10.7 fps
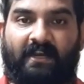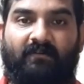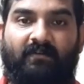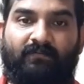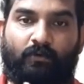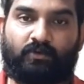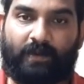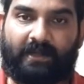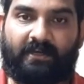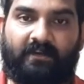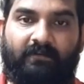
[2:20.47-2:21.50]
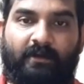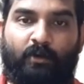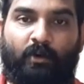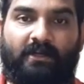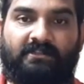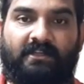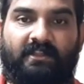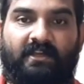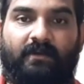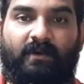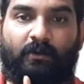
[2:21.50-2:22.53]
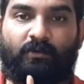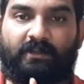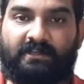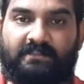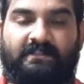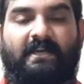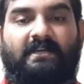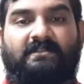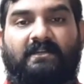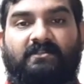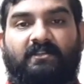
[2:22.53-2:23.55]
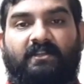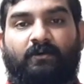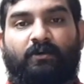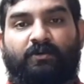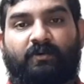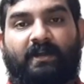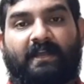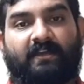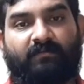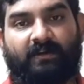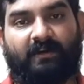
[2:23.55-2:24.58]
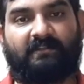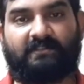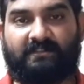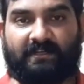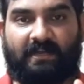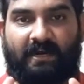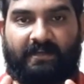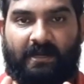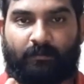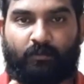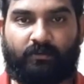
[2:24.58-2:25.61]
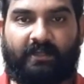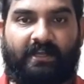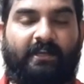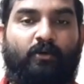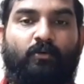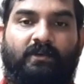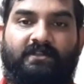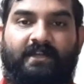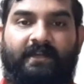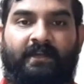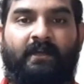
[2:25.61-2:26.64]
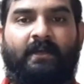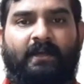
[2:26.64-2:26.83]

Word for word: अलावा फोक्स वैगन की वेंटो आ जाती है मारुति की सियाज आ जाती है और हिंडाई की वेरना जैसी गाड़ियाँ आपको देखने को मिल जाएंगी